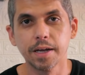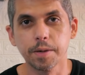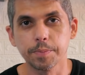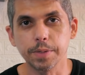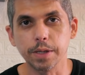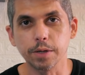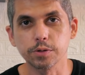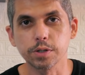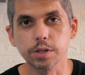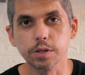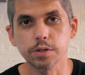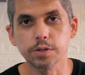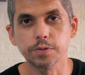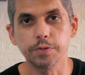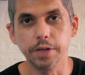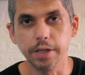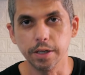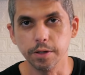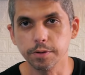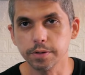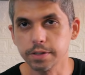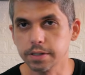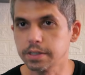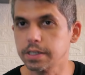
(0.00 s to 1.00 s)
para os seus
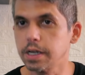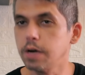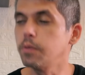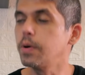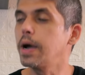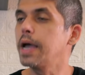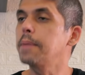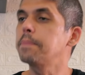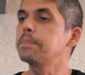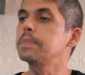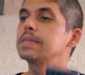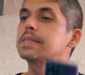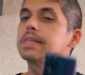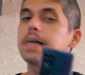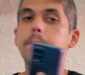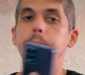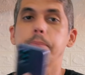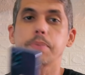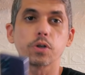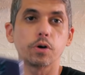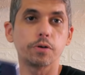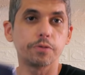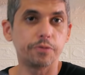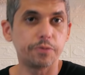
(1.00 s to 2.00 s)
filhos. São apps
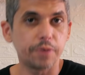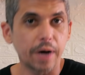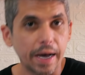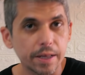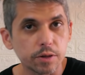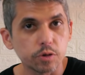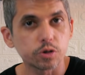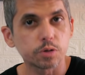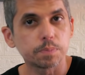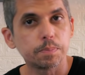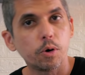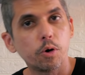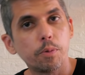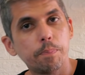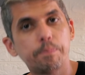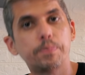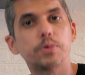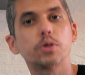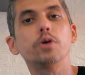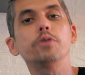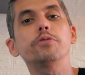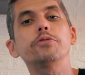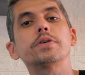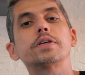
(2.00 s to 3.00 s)
aprovados por
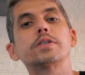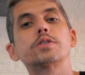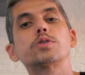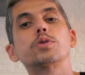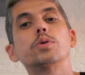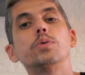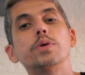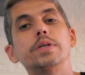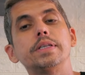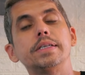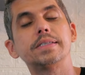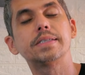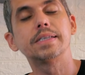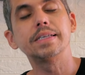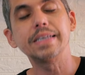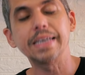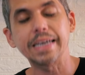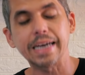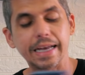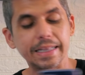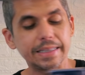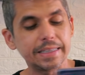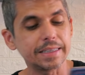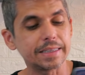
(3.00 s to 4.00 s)
professores em
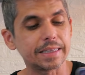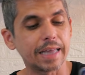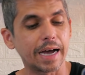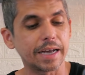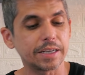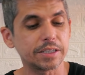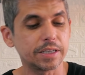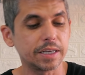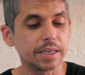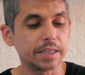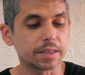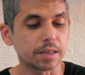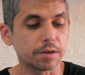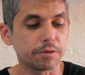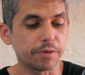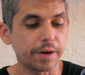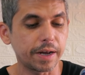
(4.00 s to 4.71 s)
cada idade, então